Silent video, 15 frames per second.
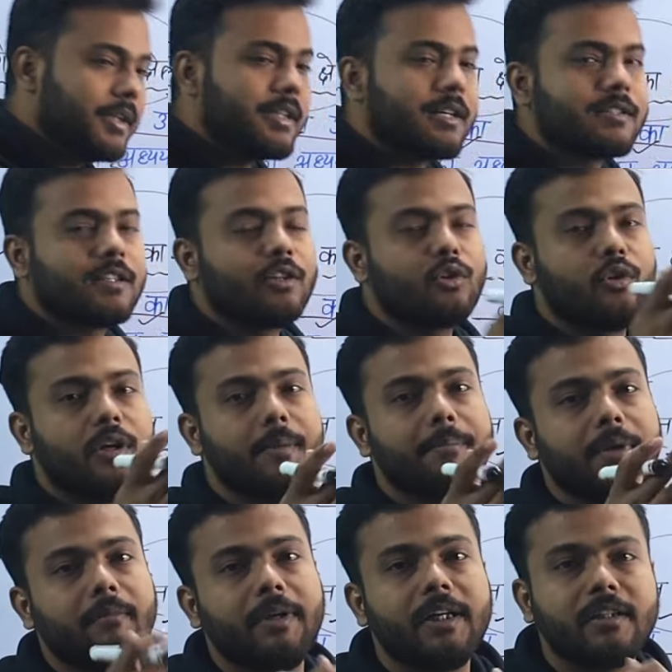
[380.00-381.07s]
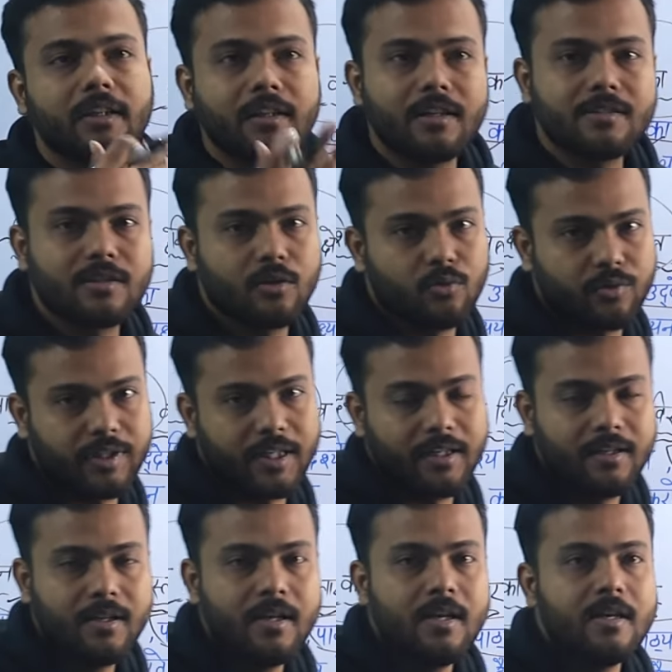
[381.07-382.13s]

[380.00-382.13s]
में दर्शन को इम्प्लीमेंट करना ज़रूरी है